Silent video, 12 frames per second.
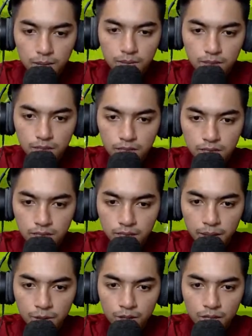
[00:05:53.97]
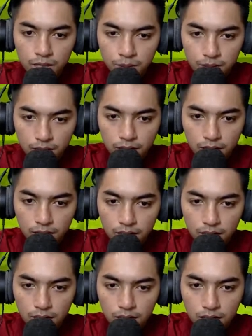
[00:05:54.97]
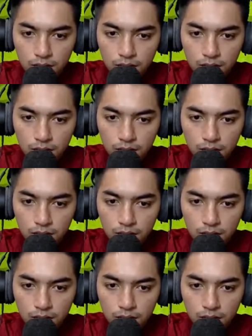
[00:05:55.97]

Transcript: Menjadi tembok lini pertahanan.